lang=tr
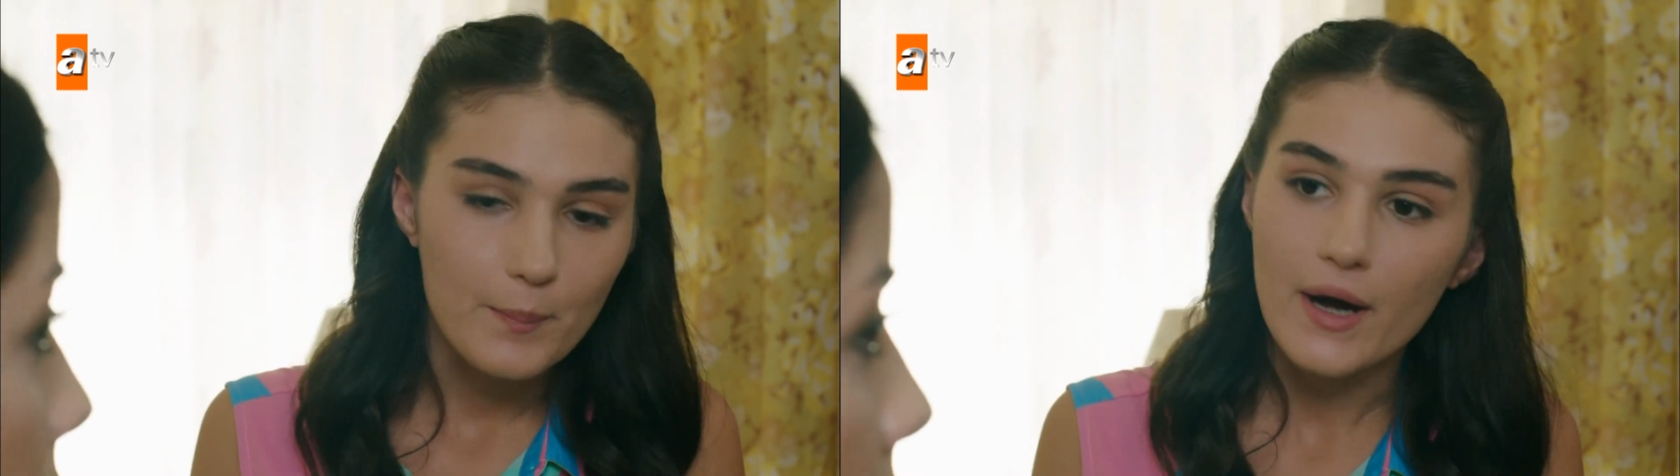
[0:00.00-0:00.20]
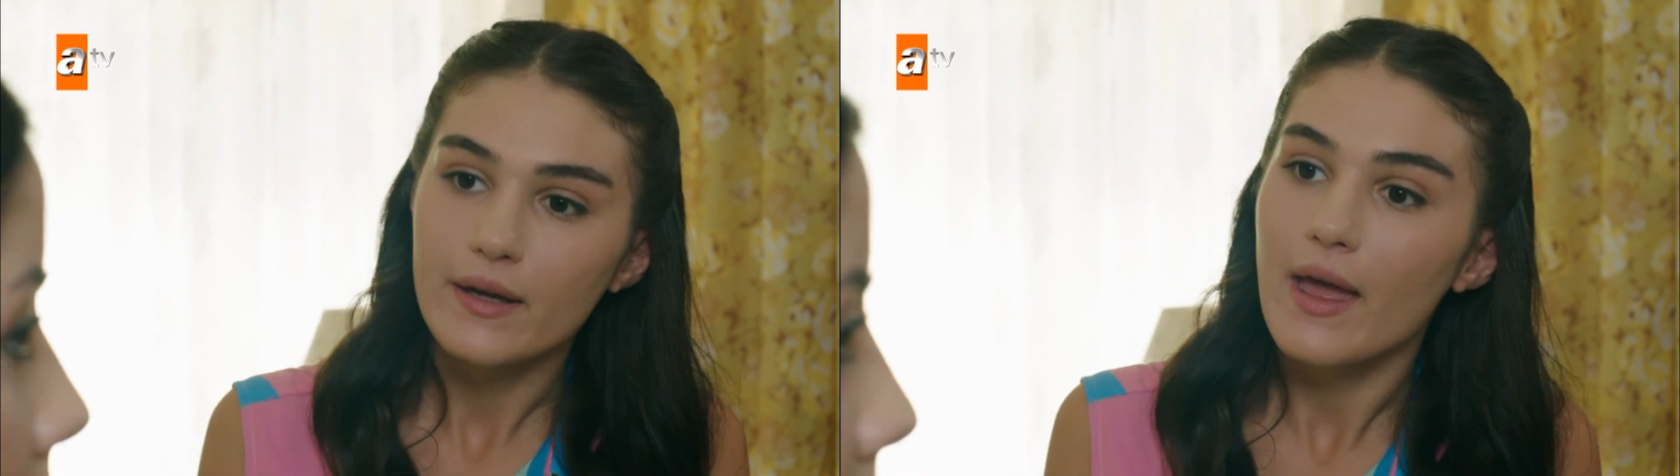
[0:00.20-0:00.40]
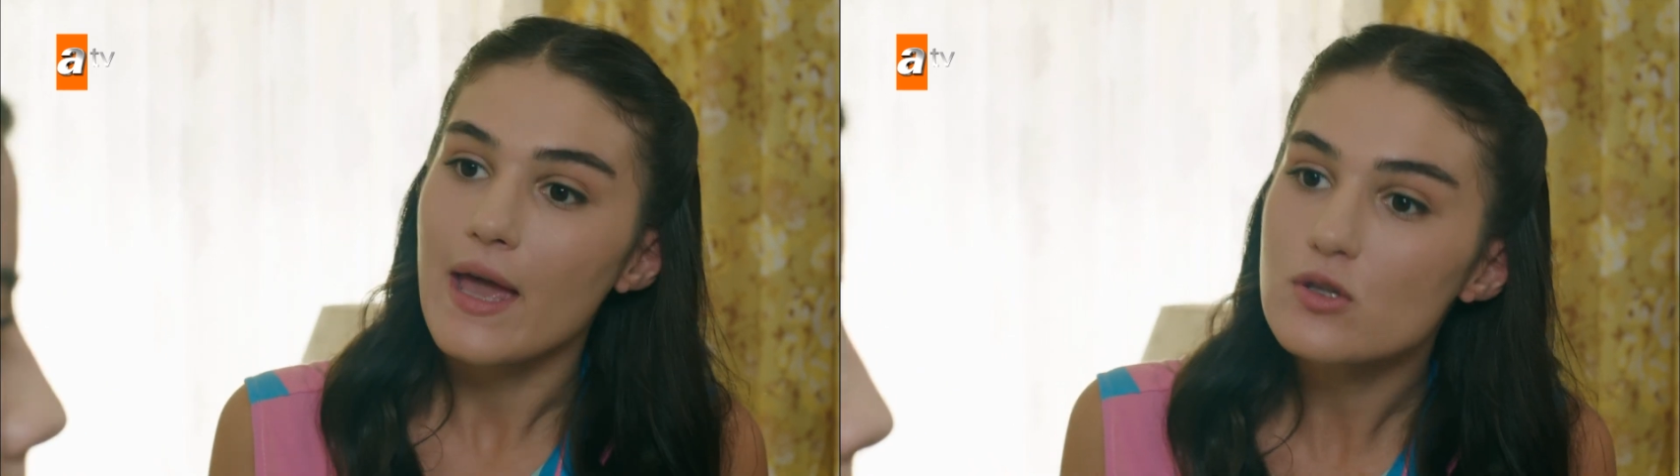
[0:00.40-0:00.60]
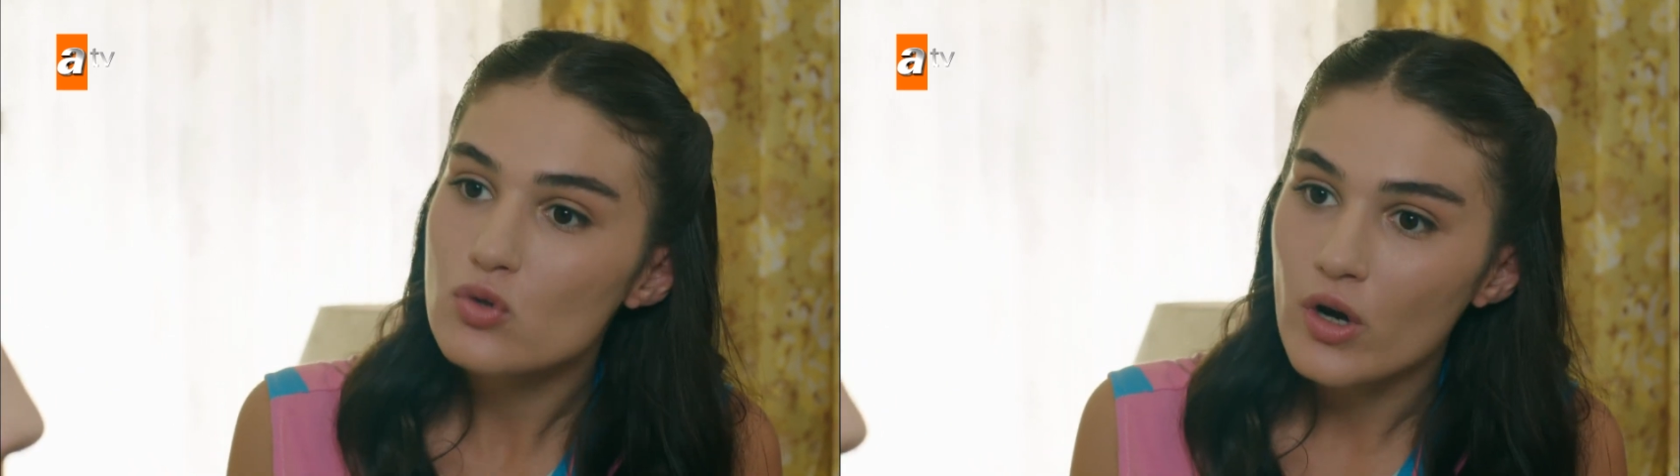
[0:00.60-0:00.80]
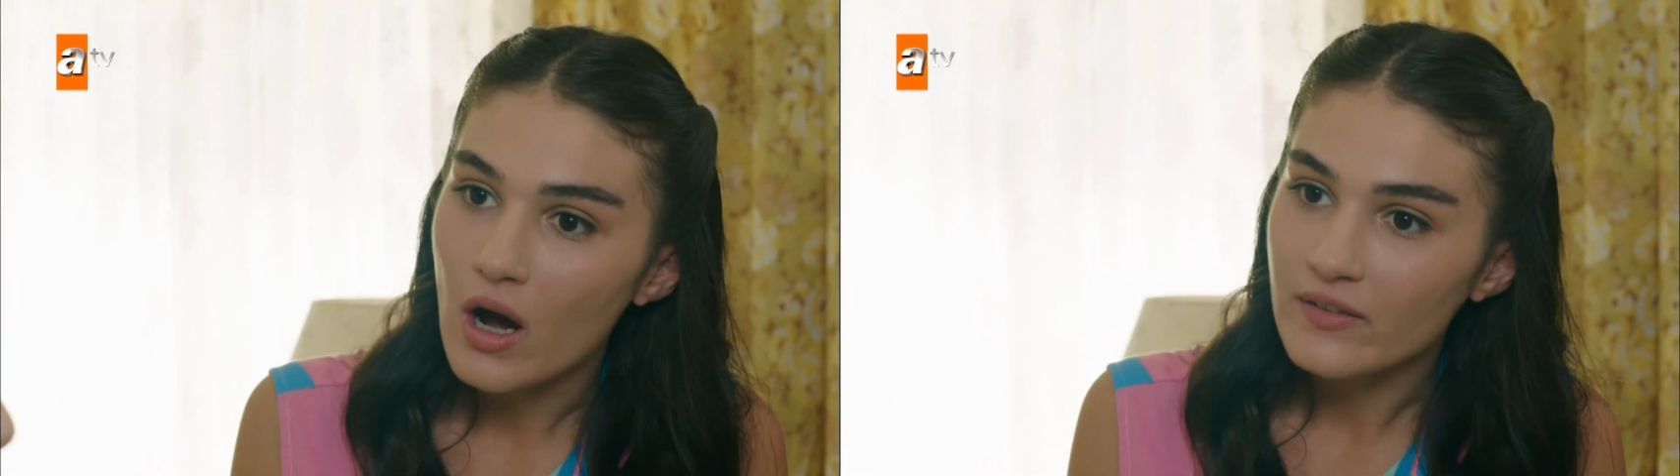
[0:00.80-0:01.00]
Bak en
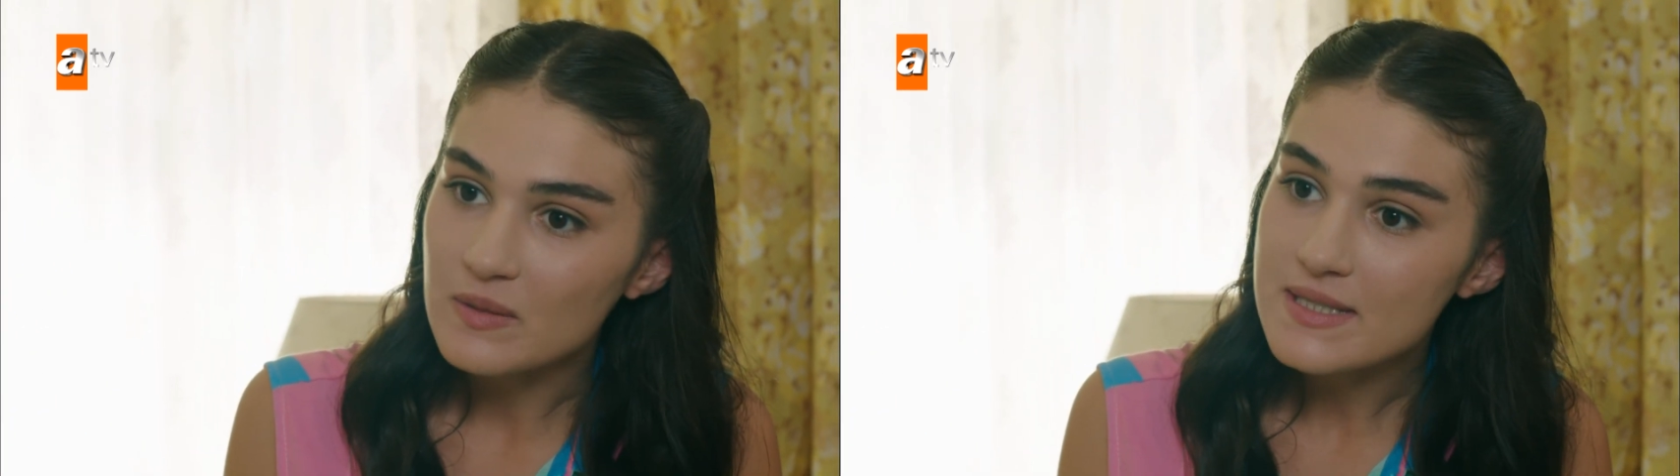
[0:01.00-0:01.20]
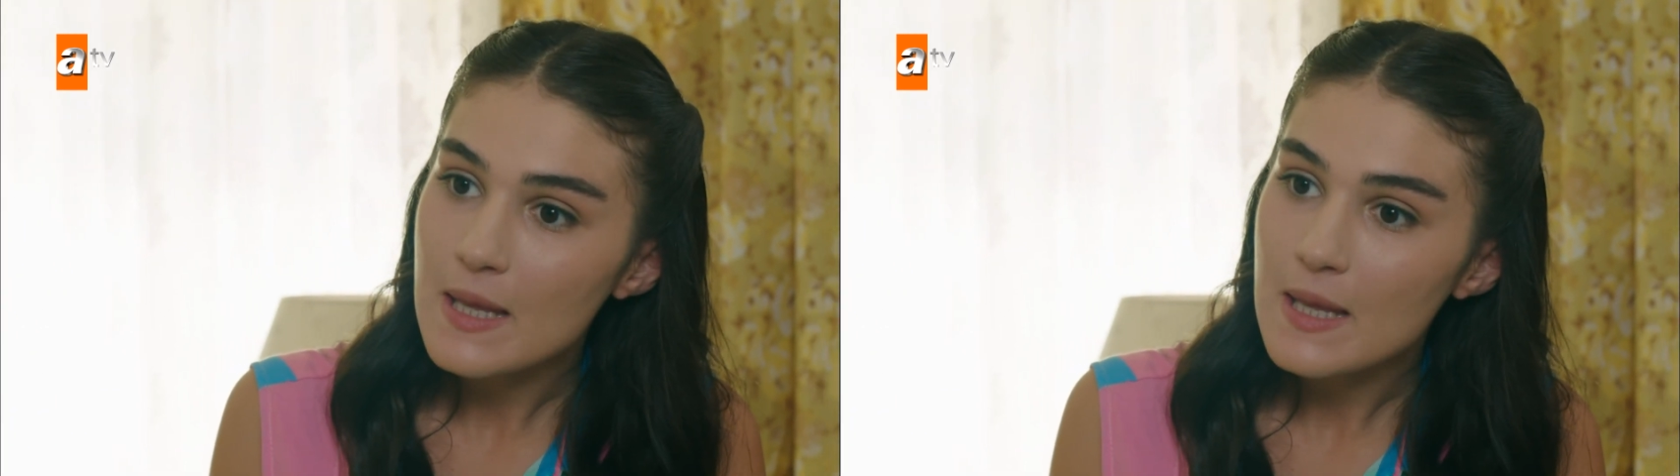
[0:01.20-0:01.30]
zor anımız